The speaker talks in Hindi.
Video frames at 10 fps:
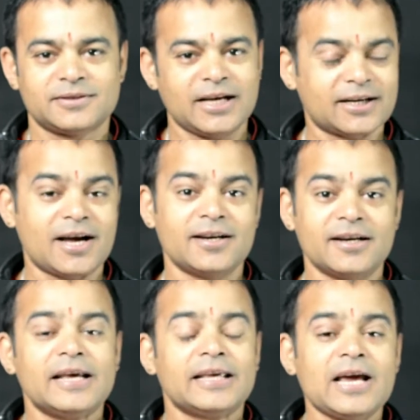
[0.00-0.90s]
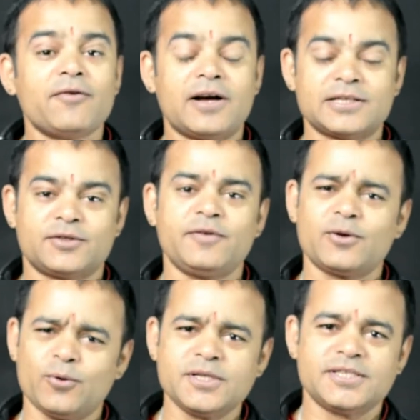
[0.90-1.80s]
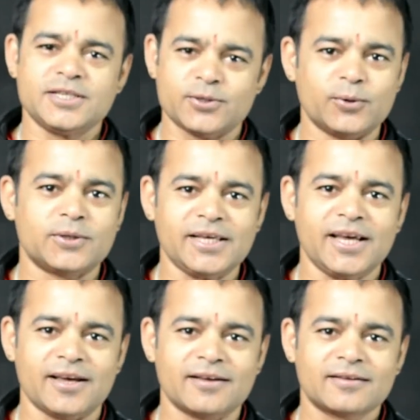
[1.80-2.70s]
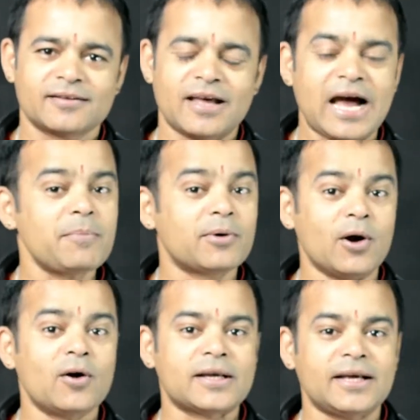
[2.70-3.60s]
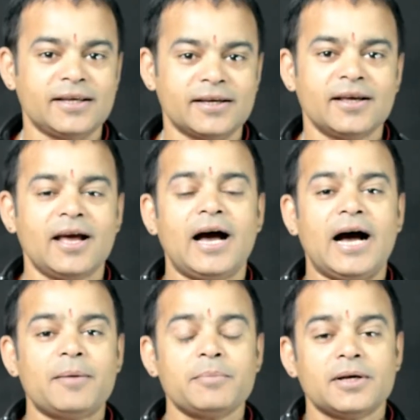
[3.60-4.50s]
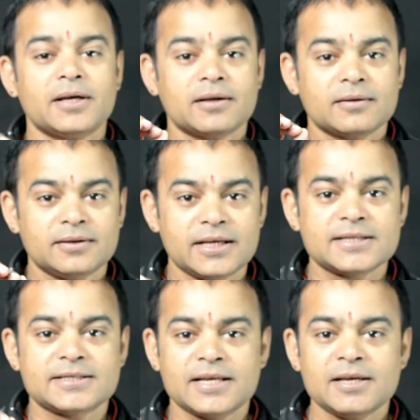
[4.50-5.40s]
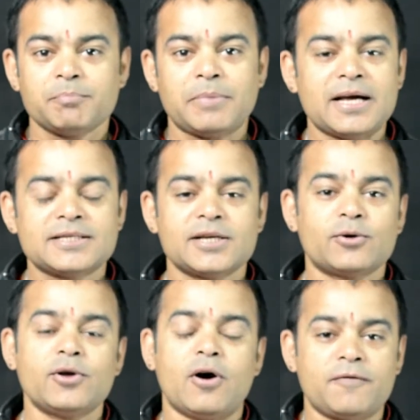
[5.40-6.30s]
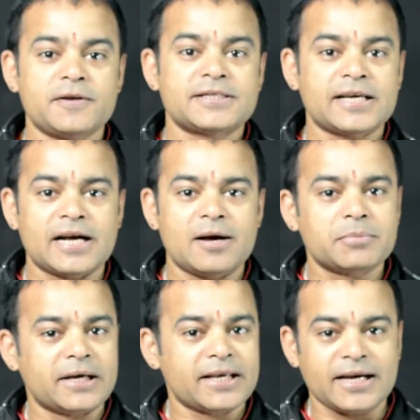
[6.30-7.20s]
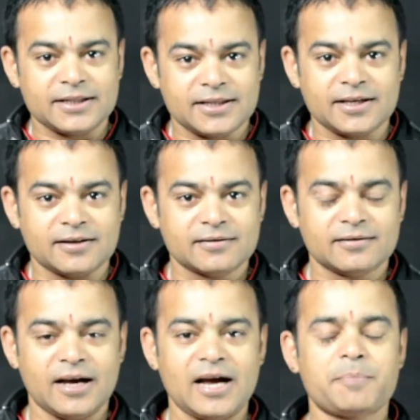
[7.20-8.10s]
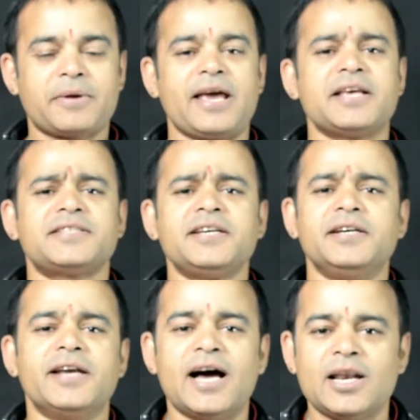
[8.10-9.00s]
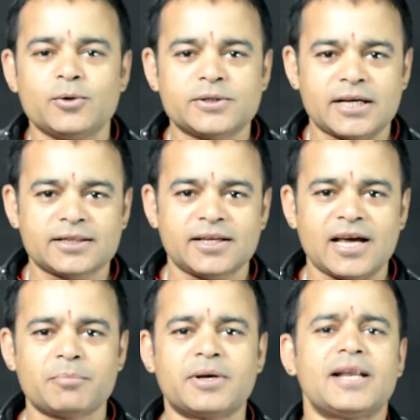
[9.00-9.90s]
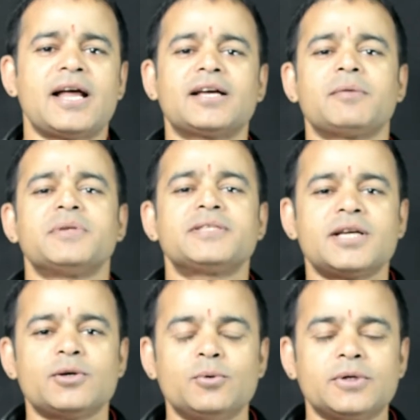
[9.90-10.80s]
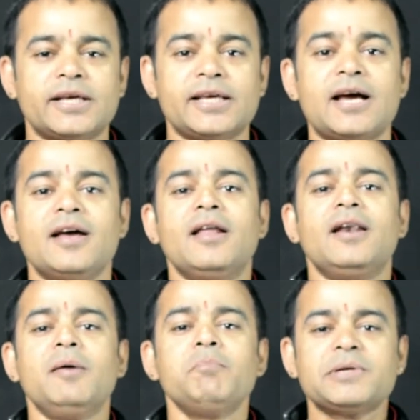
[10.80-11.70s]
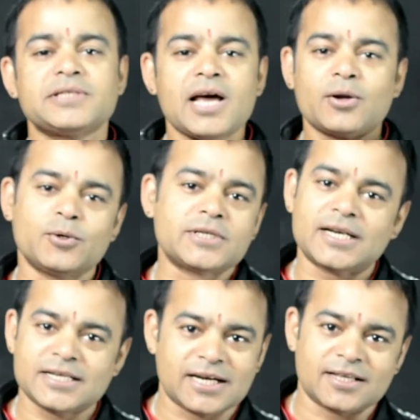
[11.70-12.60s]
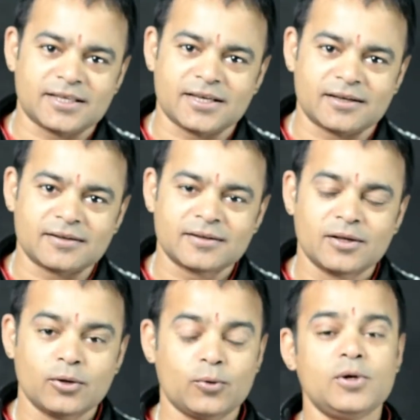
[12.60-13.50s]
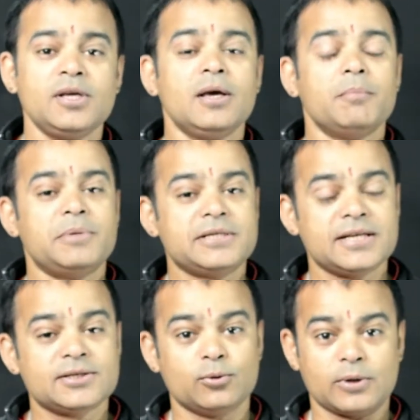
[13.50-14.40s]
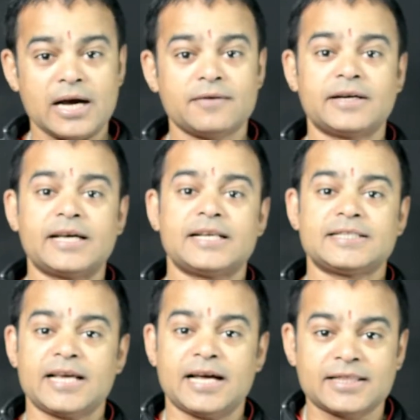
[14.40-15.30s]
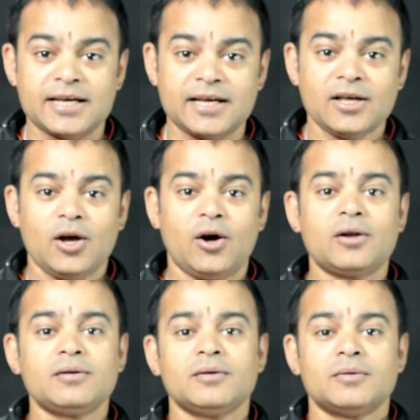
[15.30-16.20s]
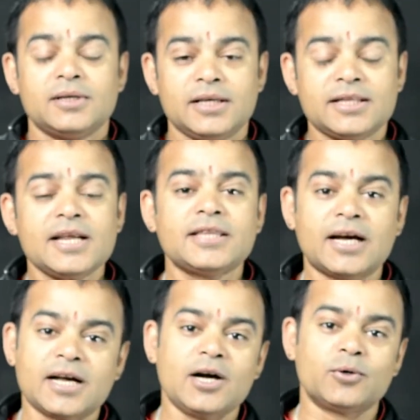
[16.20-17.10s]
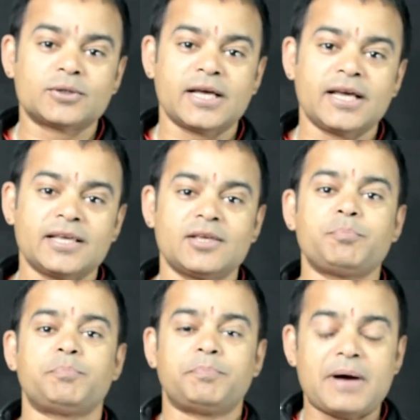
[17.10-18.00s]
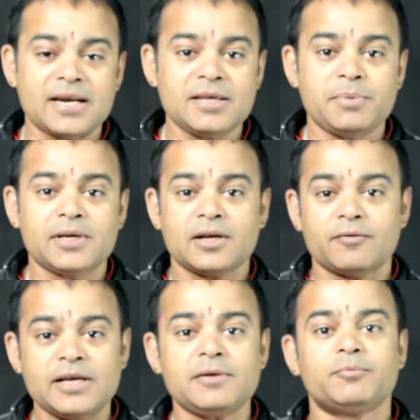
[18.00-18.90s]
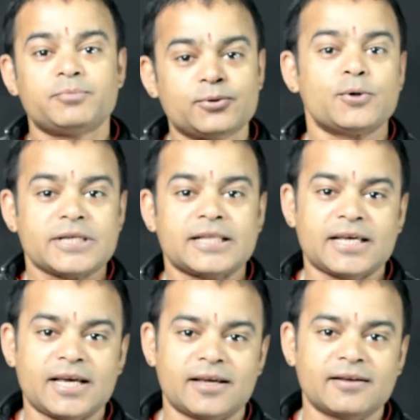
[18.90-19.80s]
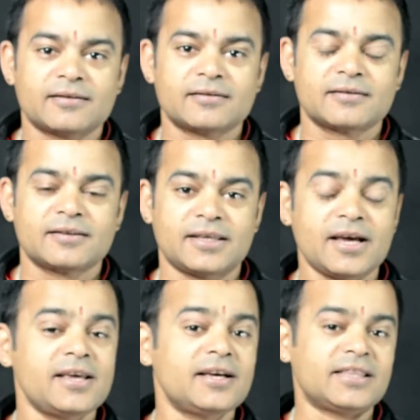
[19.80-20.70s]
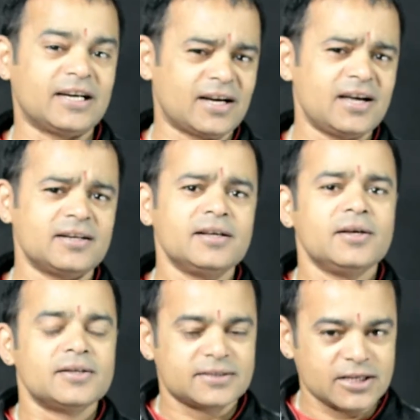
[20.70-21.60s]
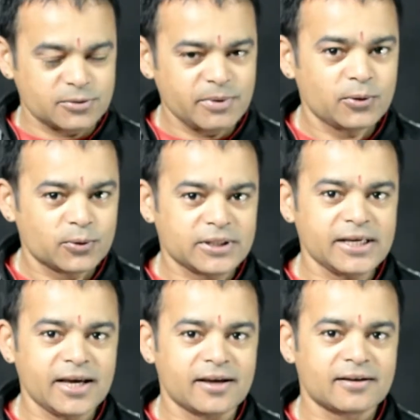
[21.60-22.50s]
थकान क्या वास्तविक कोई चीज होती है आप गौर करिए आप 10 से 5 की कोई ऑफिस के काम करके आते हैं आप कैसे निढाल हो जाते हैं आप घर आकर बिस्तर ढूंढते हैं या लंपसार हो जाना चाहते हैं कोई बिजनेस दुकान वगैरह से आता है और इतना थका होता है कि पानी पीकर वहीं सो जाता है क्या यह थकान सच में होती है